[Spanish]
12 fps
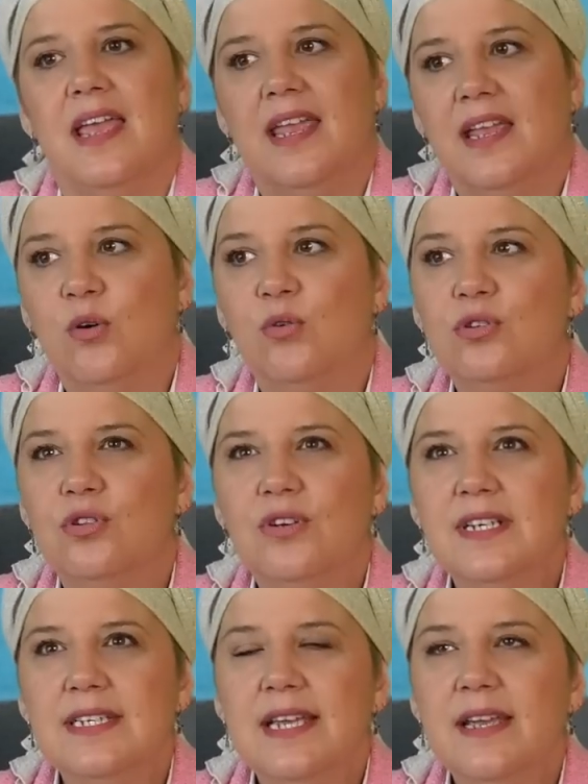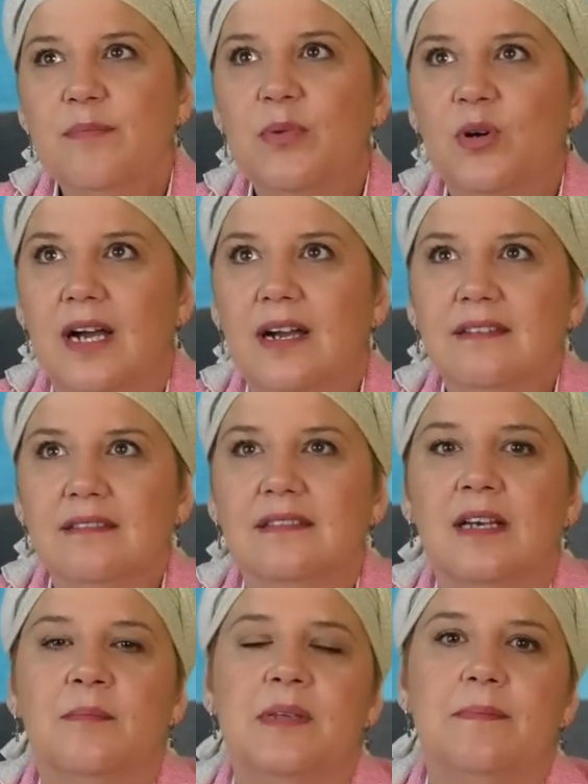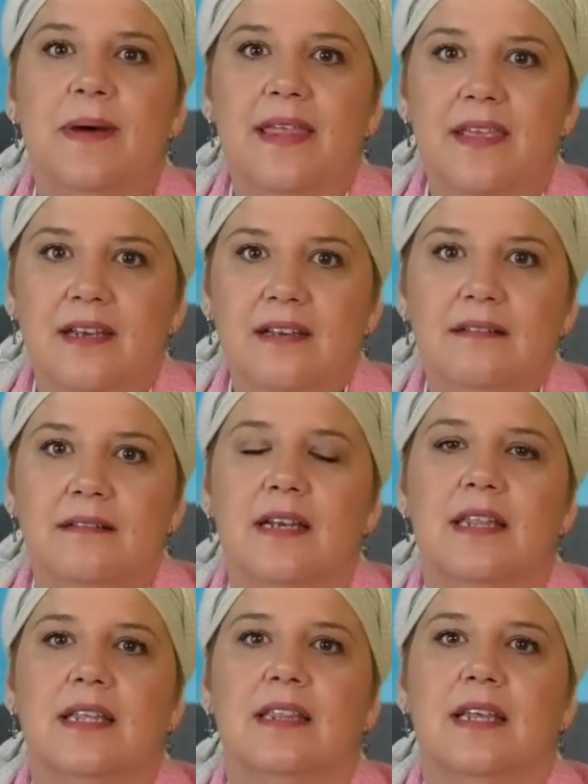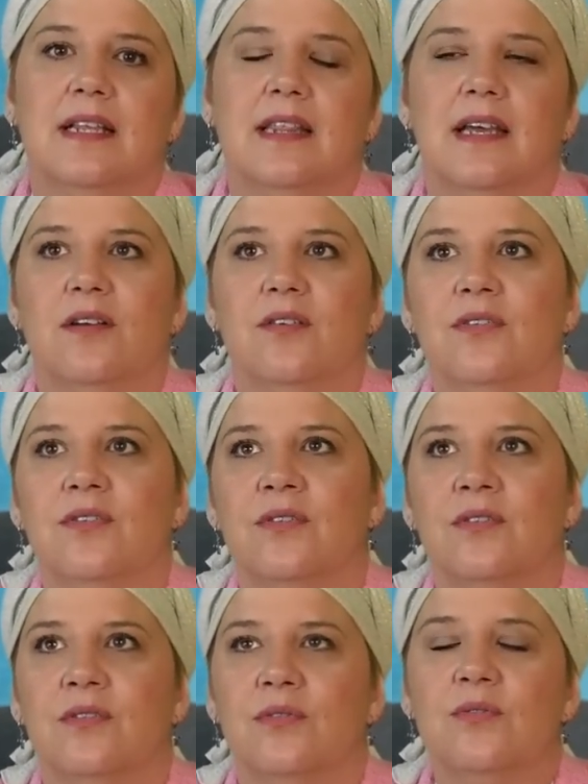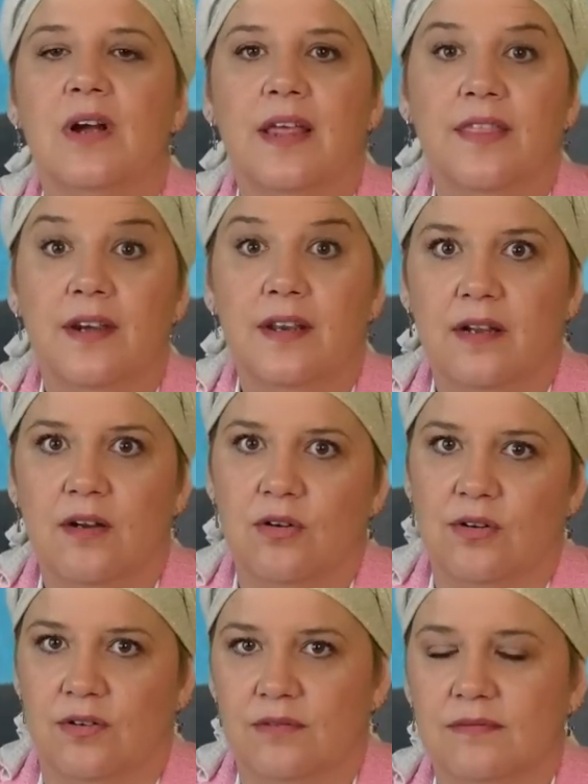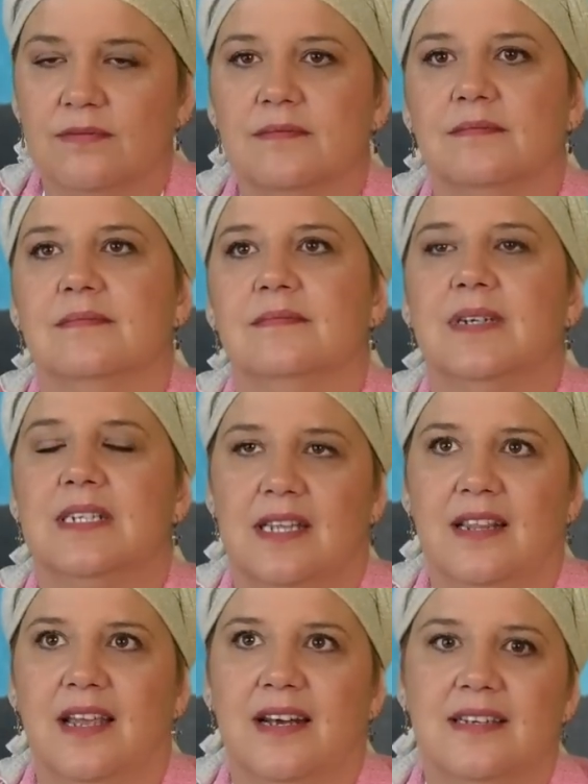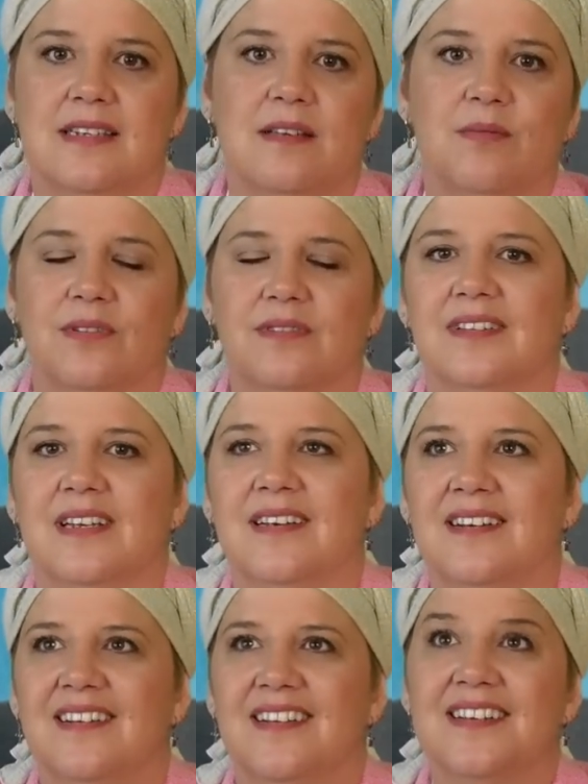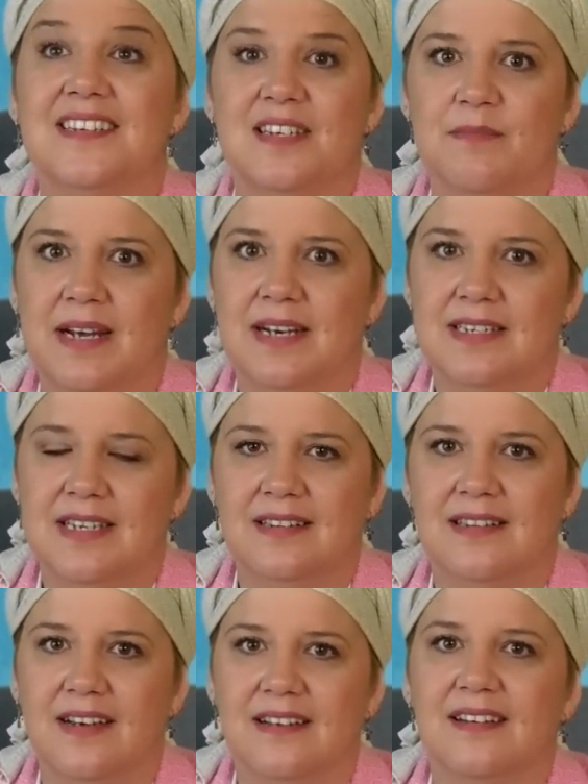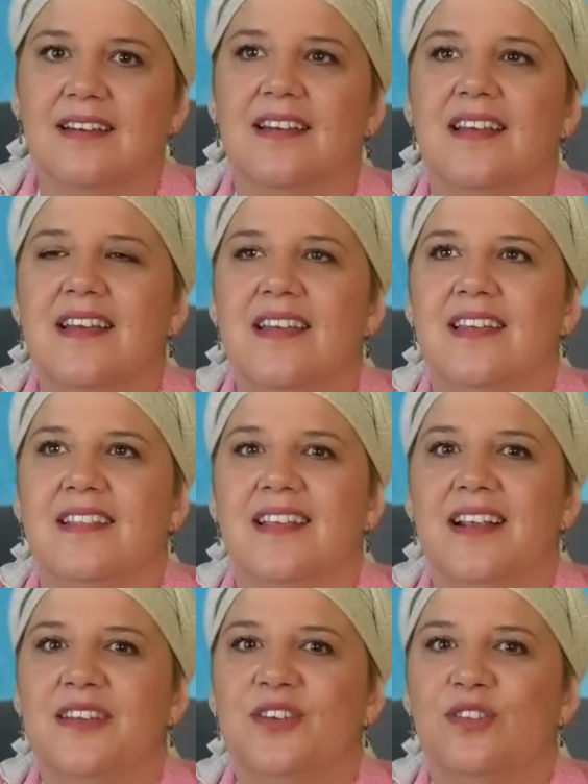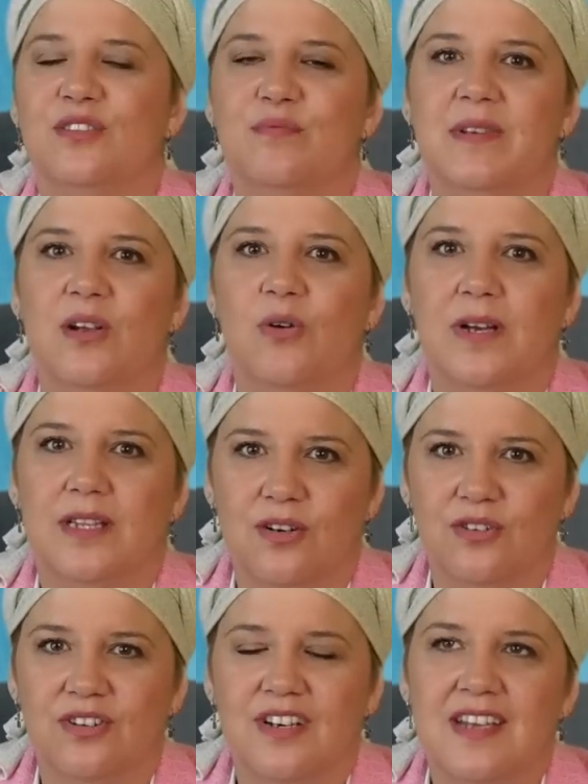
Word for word: Eh, justo en esa época a mi padre le detectaron un cáncer de colon, bastante agresivo, en, Semana Santa del año 2004.